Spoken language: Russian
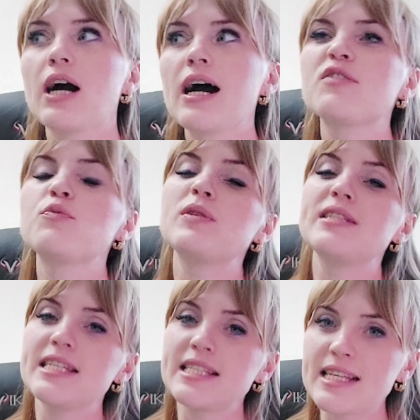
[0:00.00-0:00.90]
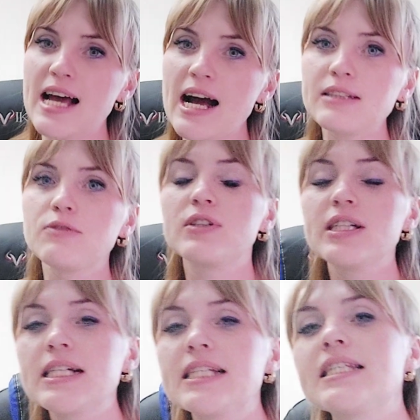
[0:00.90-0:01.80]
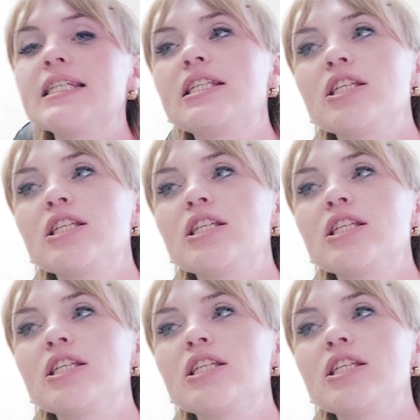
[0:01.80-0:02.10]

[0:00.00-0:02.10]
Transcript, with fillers: как в 50 выглядеть